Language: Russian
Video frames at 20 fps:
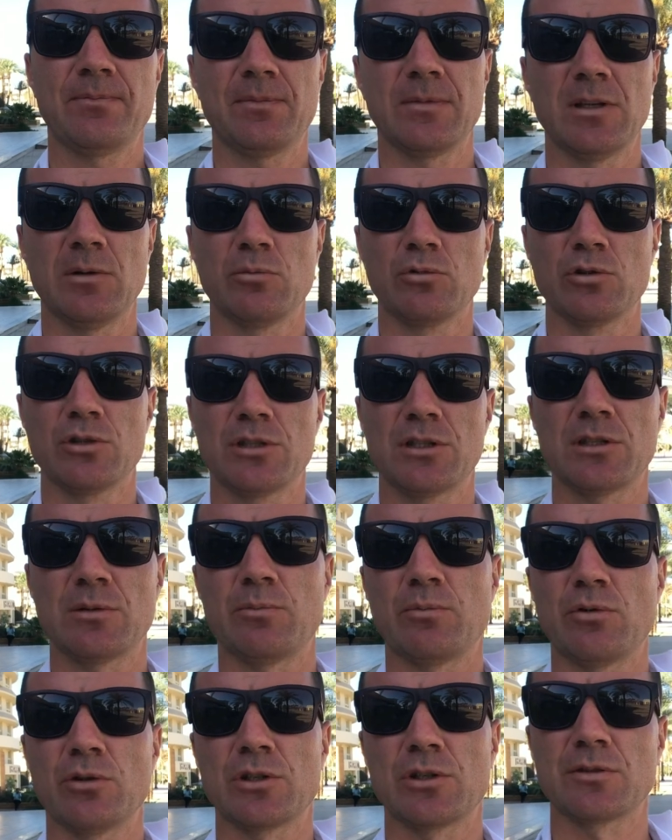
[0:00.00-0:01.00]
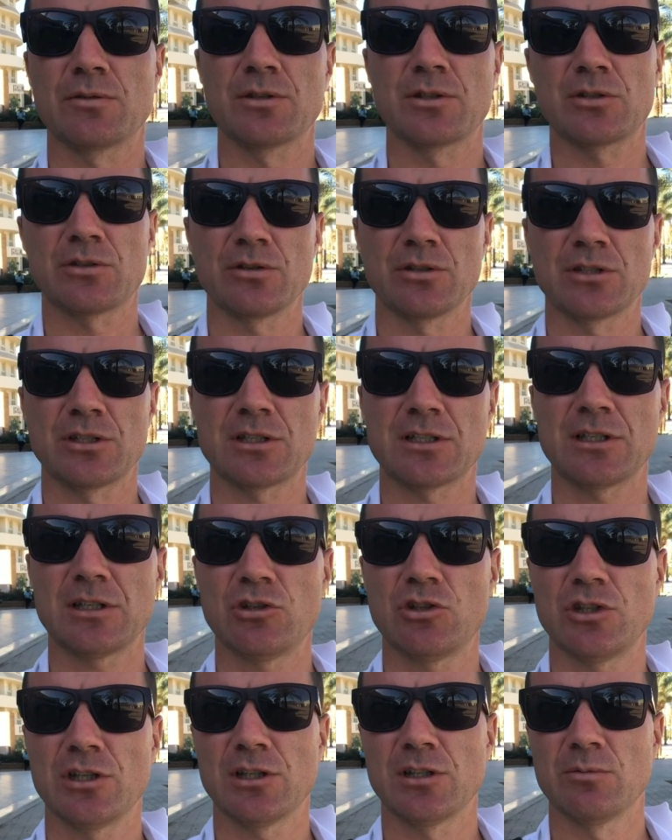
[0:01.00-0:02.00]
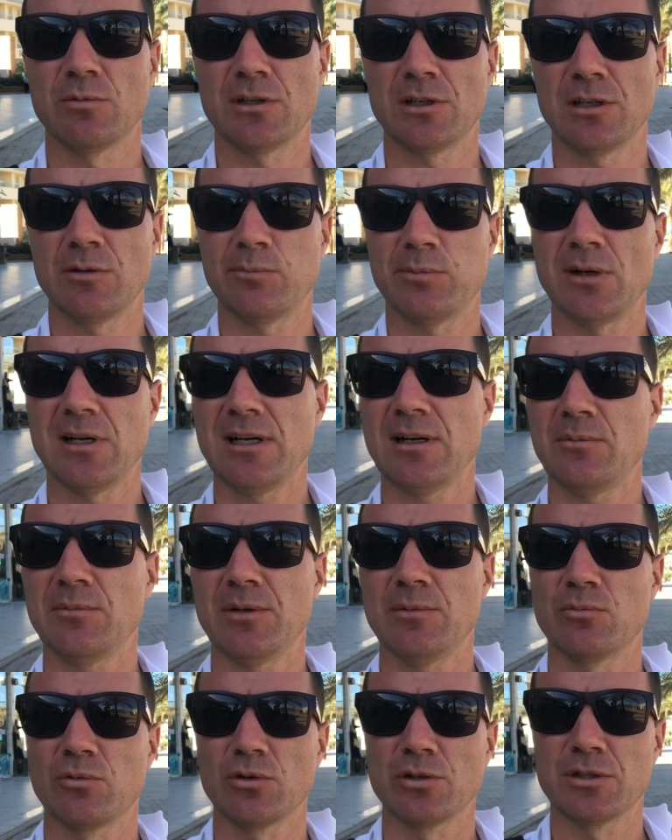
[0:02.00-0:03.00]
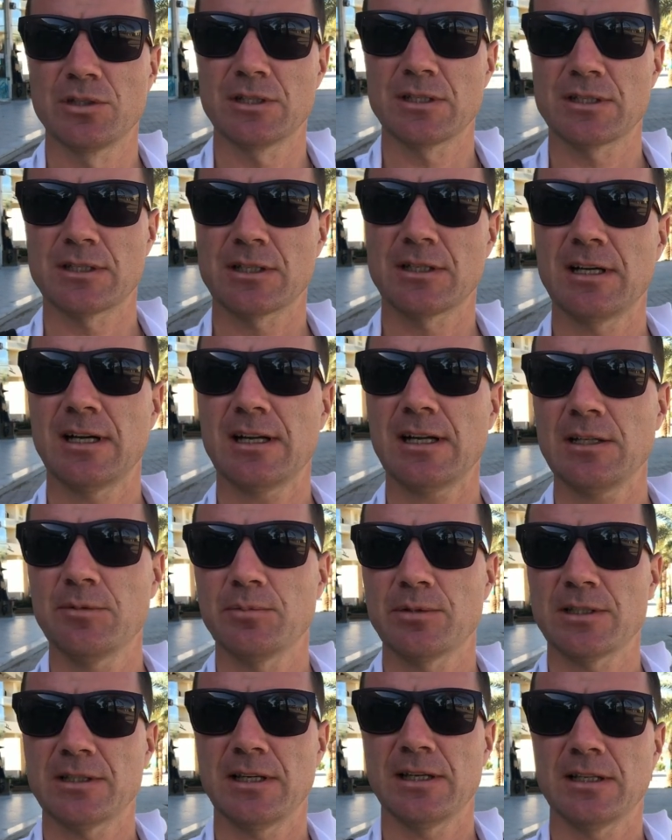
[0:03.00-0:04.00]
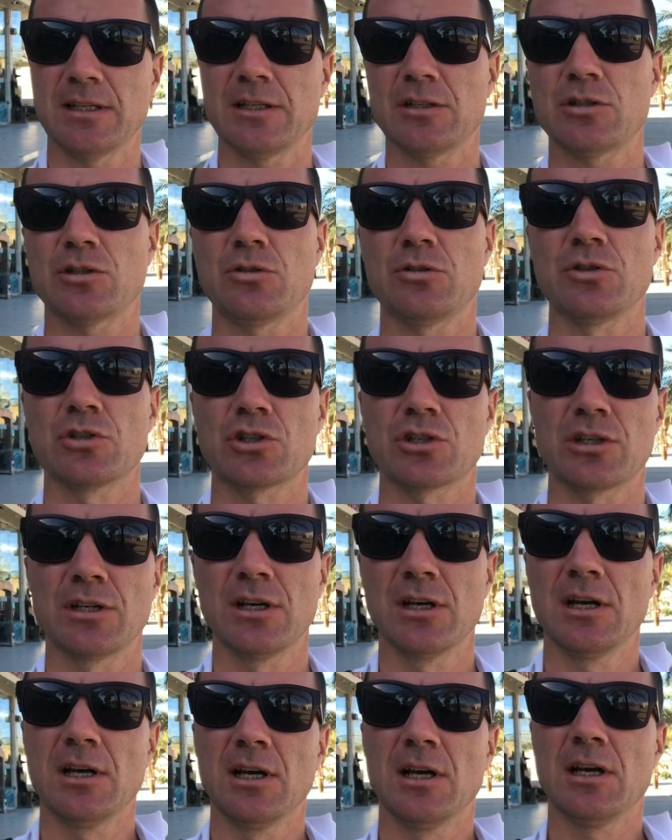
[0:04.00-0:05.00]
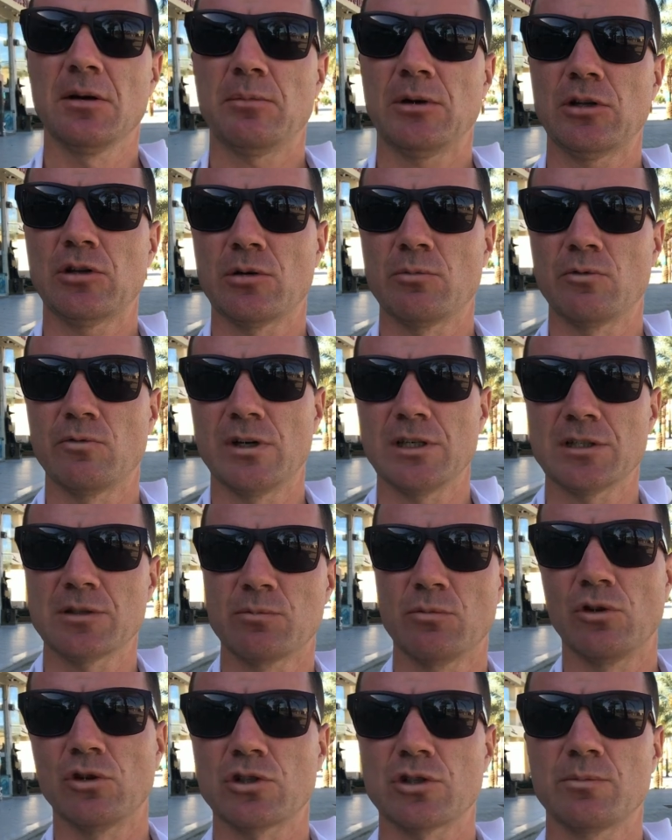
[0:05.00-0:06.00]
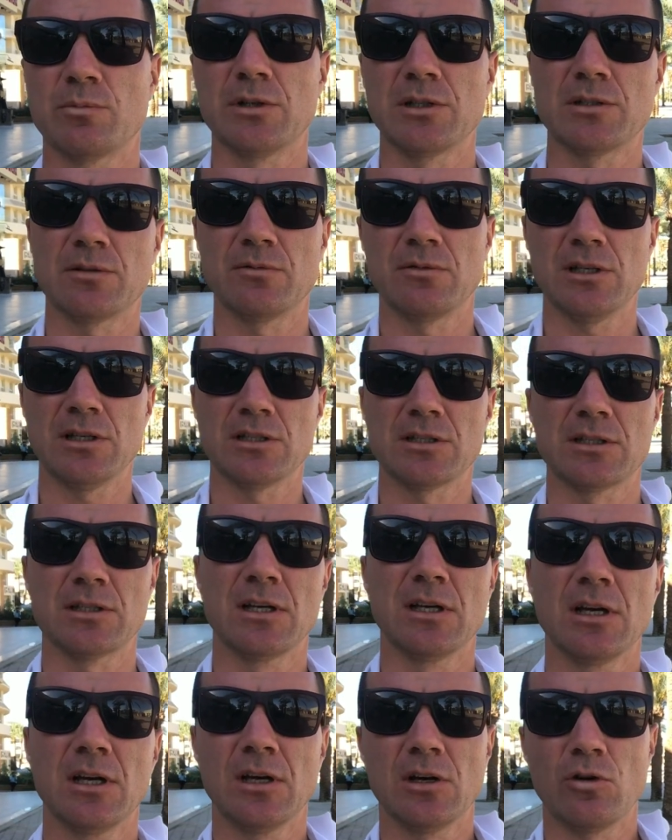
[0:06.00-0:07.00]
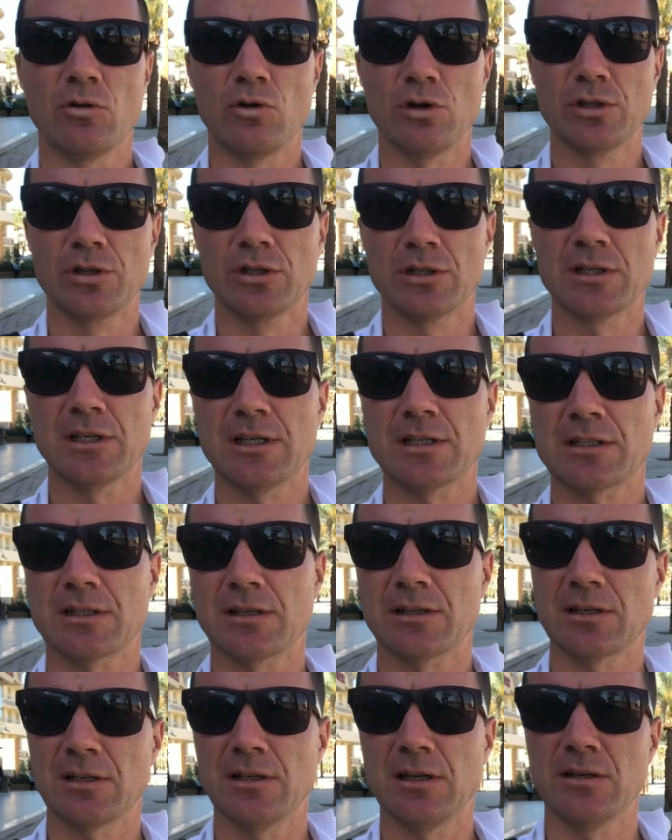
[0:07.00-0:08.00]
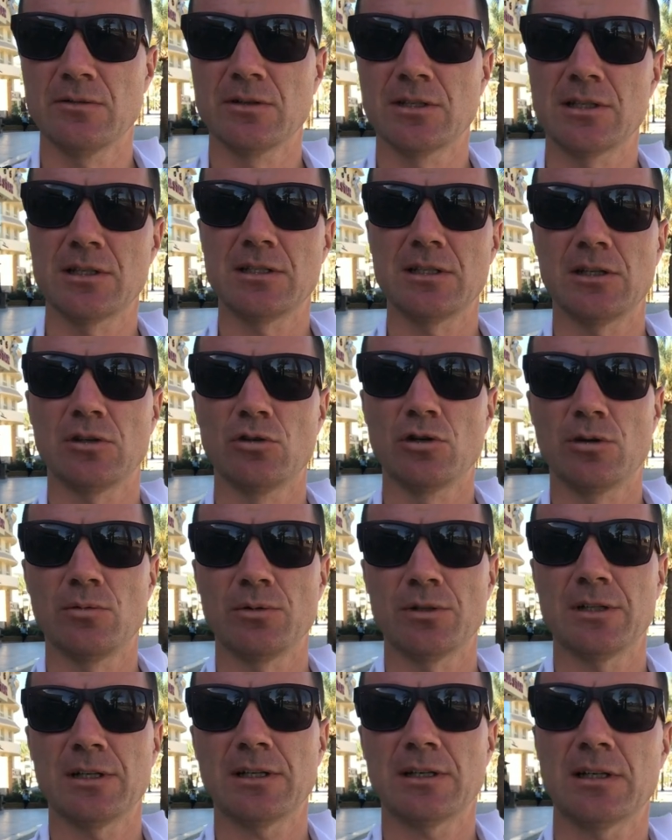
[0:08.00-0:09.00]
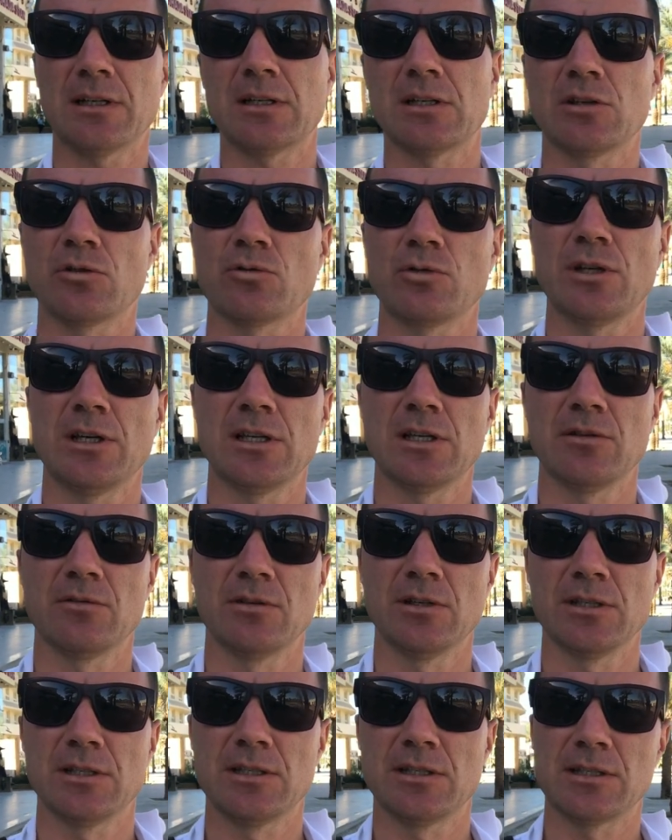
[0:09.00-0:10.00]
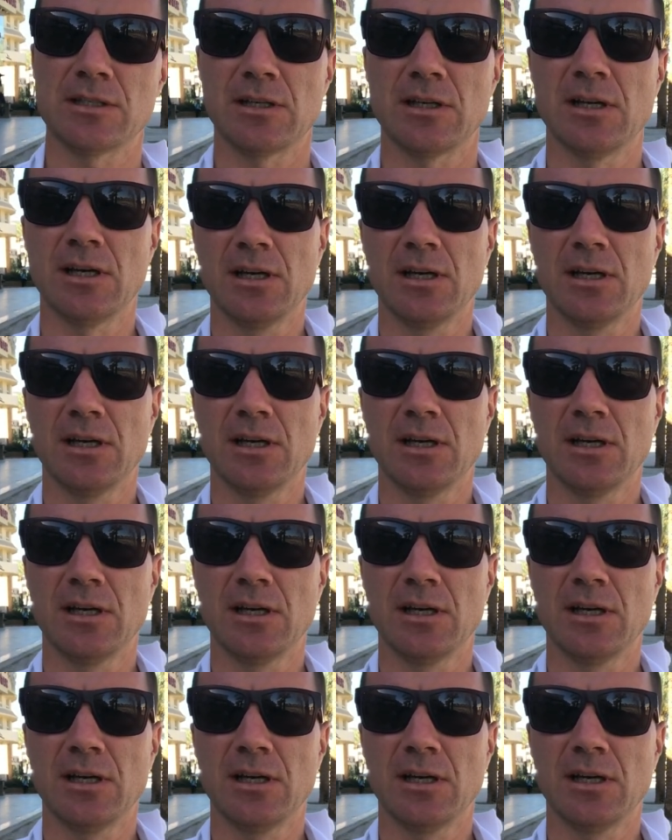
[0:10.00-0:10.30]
не будете пользоваться солнцезащитными крепами, будете загорать постоянно на солнышке, потом у вас может быть весь отдых, несколько дней вы сидеть дома, так как никуда не выйдете.